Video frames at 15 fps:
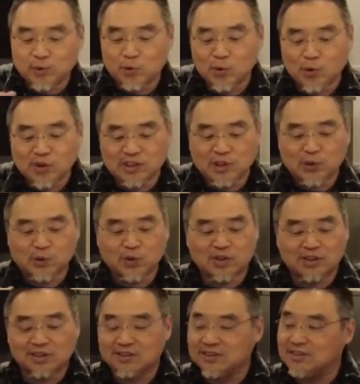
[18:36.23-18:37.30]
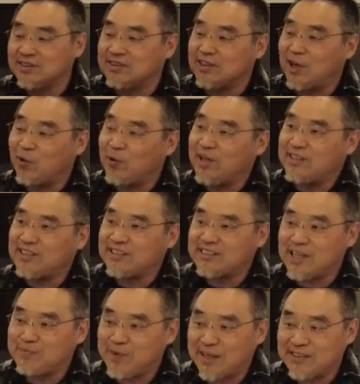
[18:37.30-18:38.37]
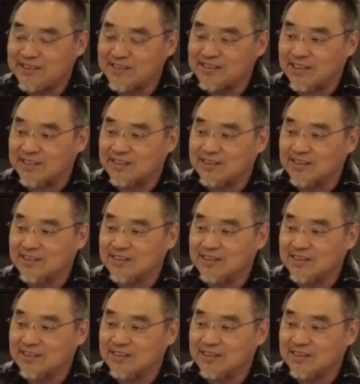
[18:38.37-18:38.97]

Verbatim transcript: 如果你说教会建在磐石上，